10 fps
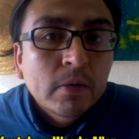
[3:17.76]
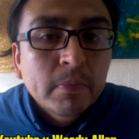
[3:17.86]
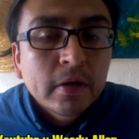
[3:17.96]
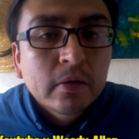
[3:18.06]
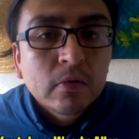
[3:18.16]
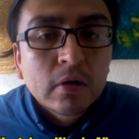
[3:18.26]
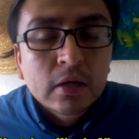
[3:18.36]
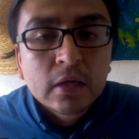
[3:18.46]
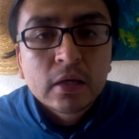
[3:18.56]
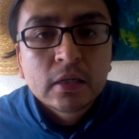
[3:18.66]
una
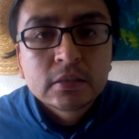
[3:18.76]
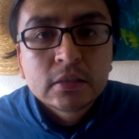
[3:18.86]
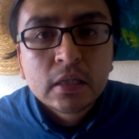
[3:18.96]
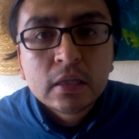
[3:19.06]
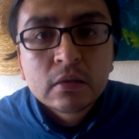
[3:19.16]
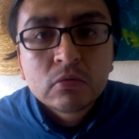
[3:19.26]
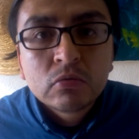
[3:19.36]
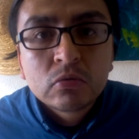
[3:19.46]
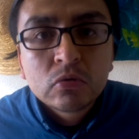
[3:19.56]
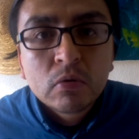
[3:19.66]
película que esté en
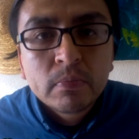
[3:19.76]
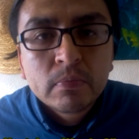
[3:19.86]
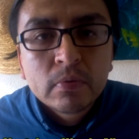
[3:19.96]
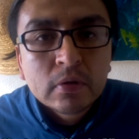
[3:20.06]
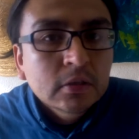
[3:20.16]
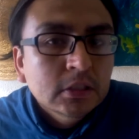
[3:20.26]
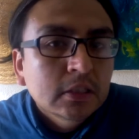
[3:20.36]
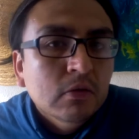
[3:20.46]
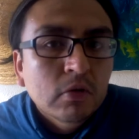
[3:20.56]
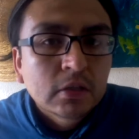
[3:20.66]
tu top
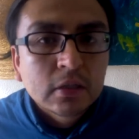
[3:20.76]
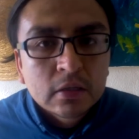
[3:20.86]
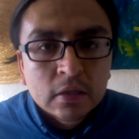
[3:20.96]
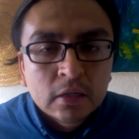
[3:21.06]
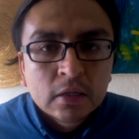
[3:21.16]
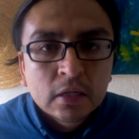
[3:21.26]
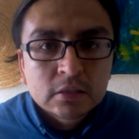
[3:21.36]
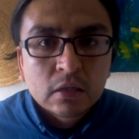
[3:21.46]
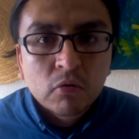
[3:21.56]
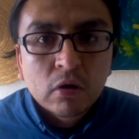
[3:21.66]
50.
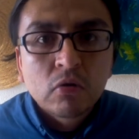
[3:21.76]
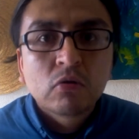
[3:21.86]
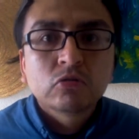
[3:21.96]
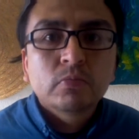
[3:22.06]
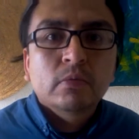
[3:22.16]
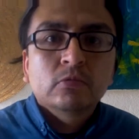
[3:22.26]
Hasta luego, nos